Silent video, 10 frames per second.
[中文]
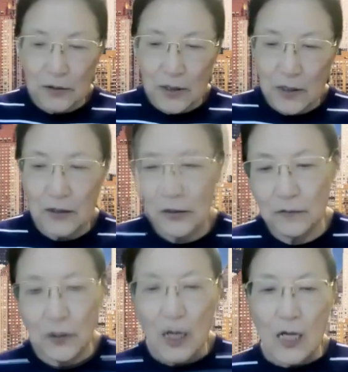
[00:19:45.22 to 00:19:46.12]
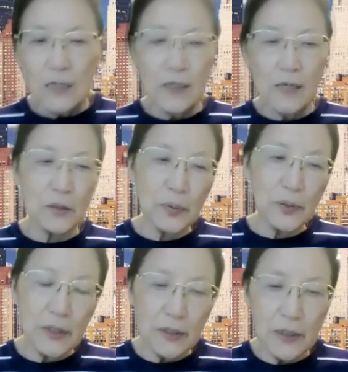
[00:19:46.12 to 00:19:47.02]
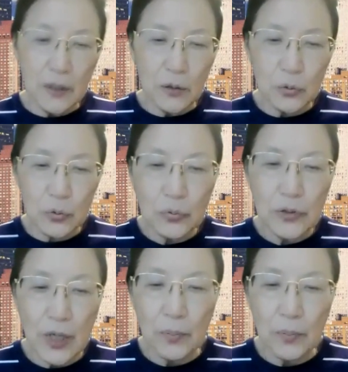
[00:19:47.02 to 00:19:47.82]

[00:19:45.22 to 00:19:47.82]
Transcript: 个师傅，那是不是一个宗教？